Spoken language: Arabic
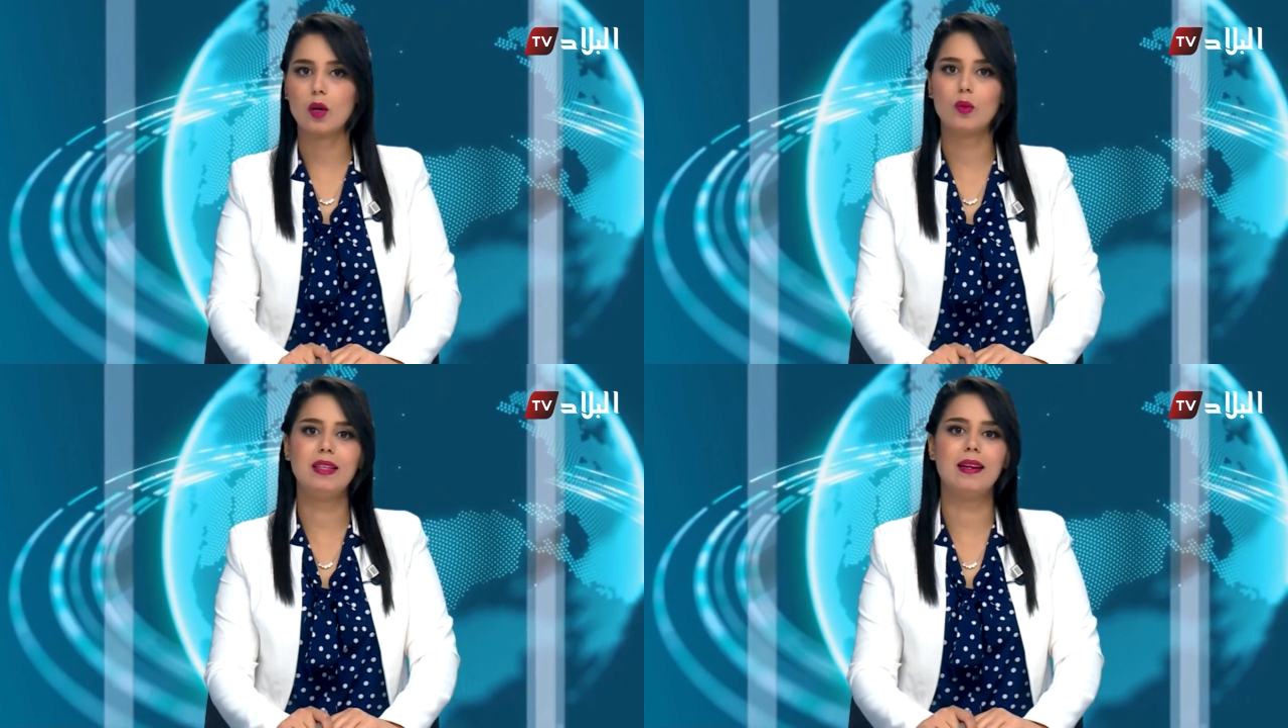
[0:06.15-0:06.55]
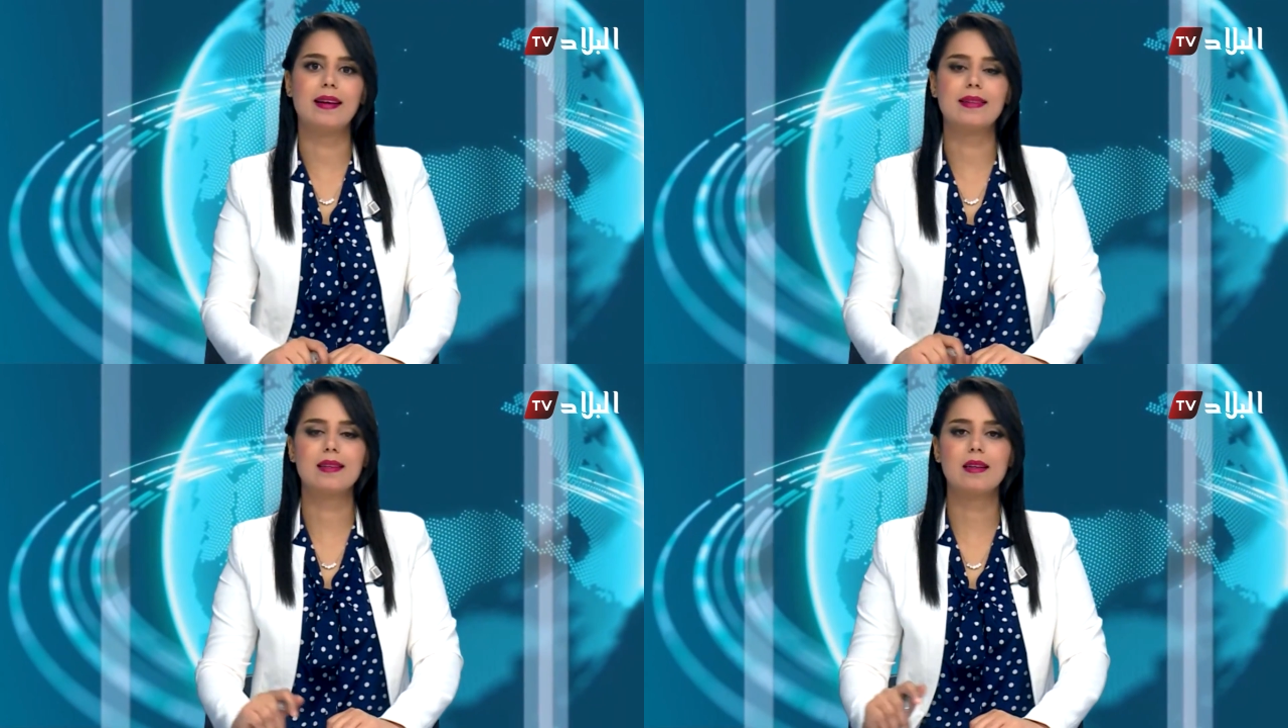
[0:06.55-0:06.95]
الدولي
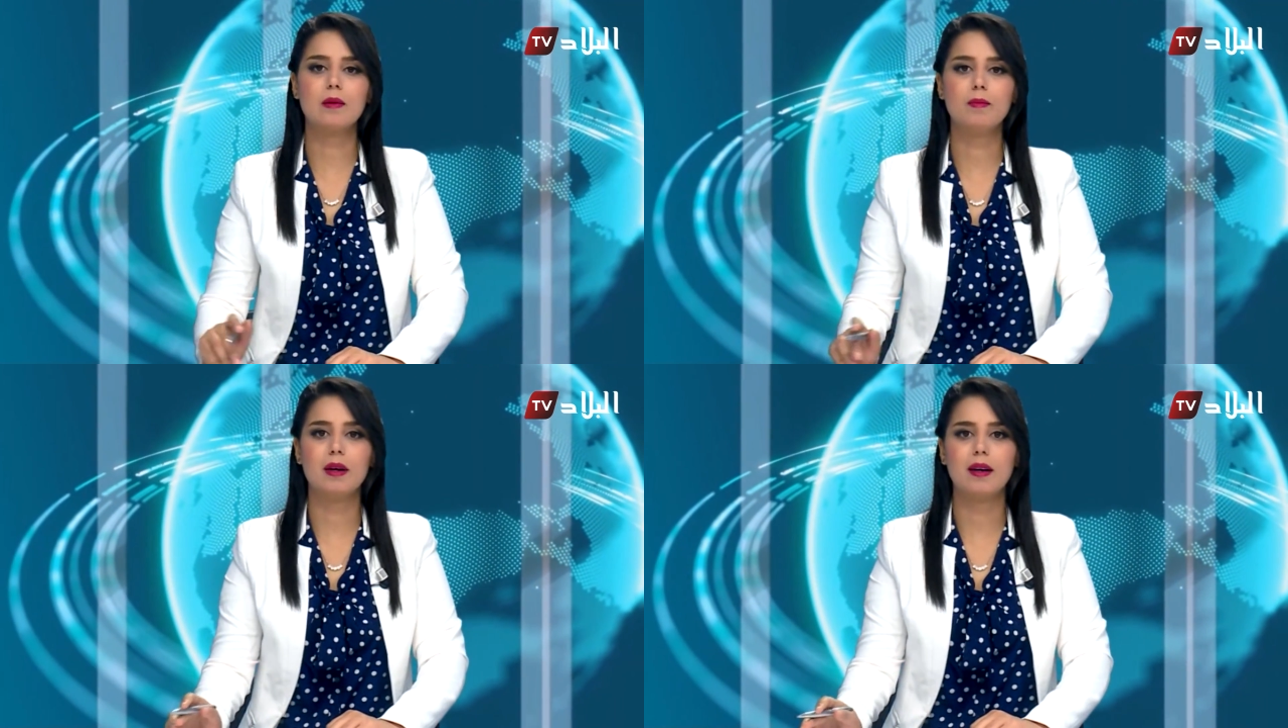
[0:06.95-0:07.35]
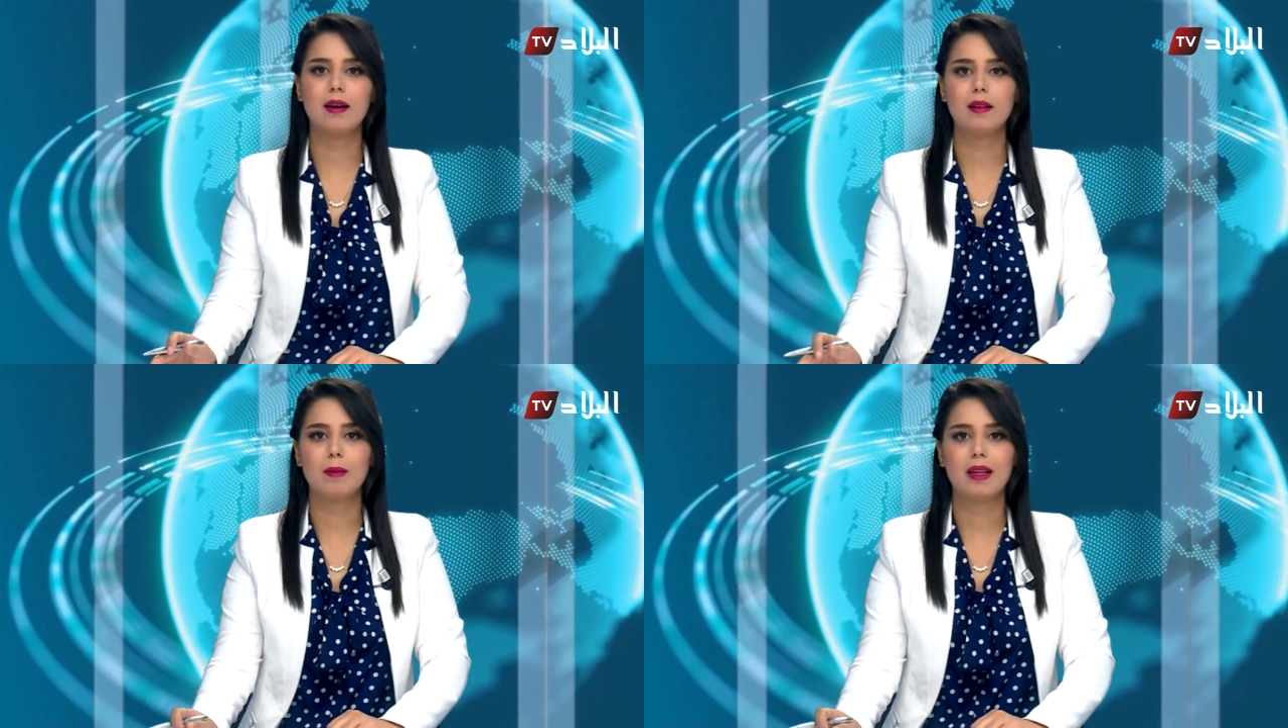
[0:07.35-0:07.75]
للكتاب
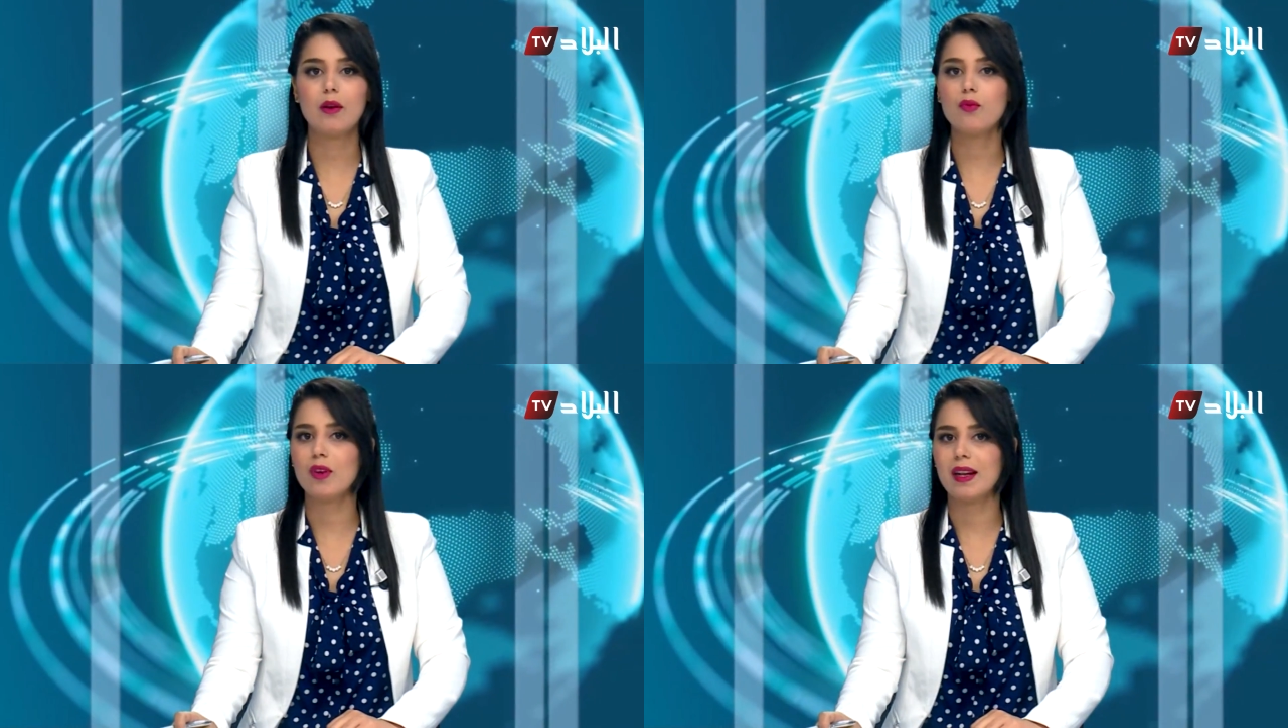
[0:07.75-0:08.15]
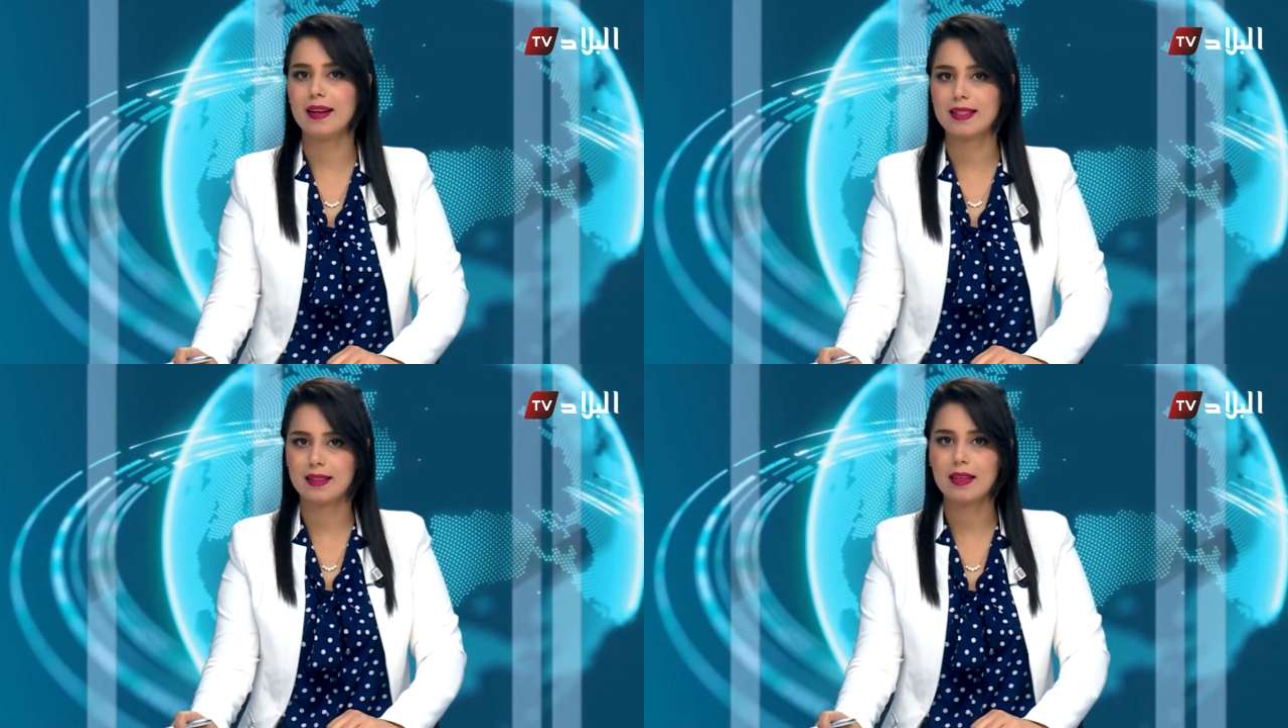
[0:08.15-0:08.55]
عن ملف
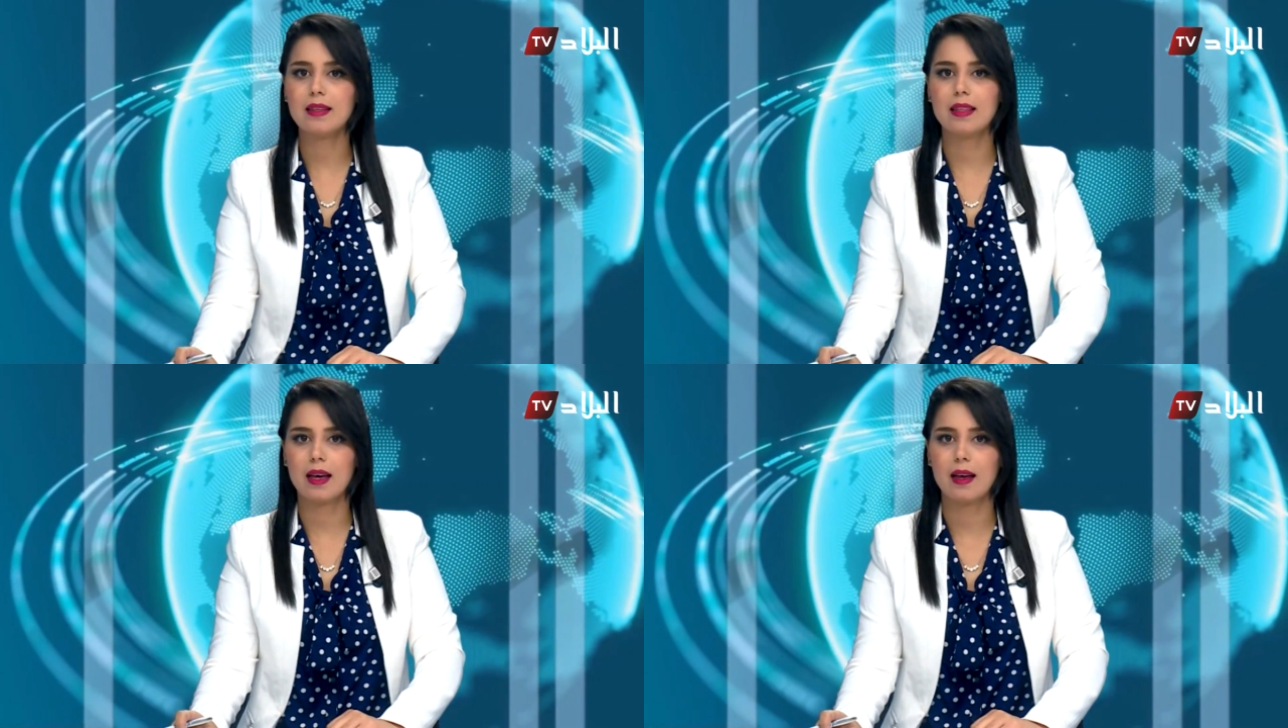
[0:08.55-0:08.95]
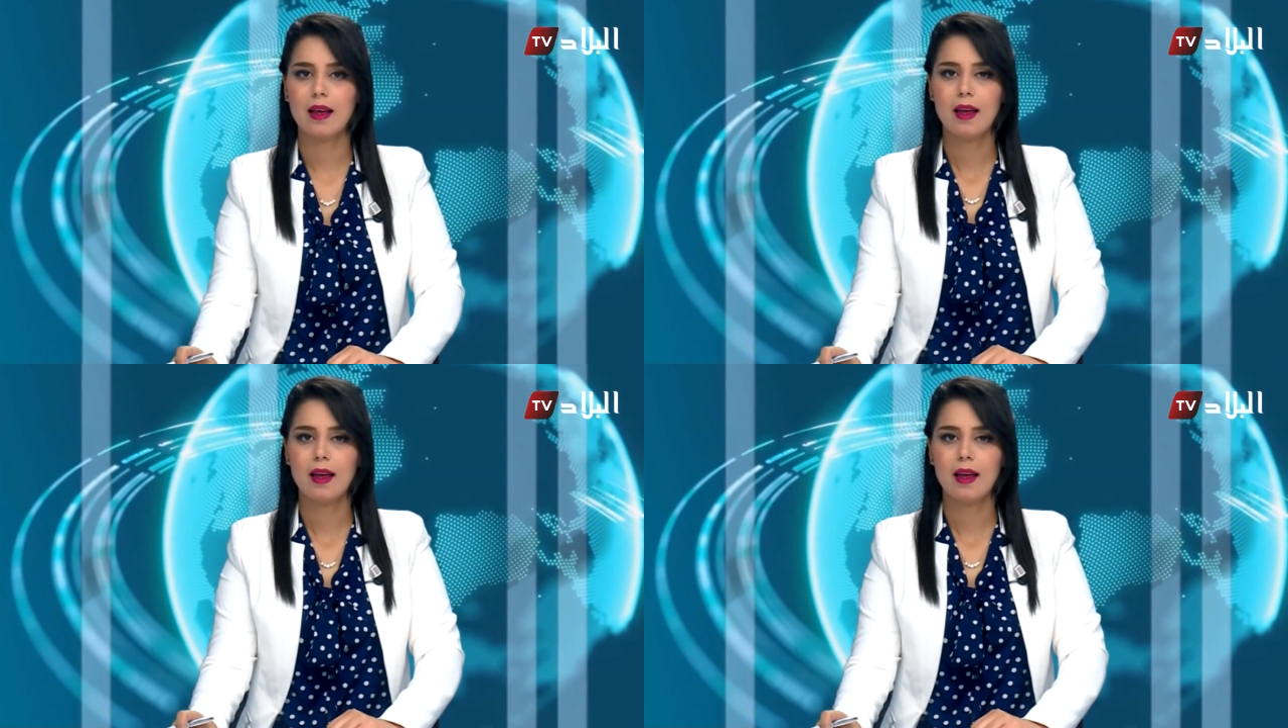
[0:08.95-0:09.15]
الأساتذة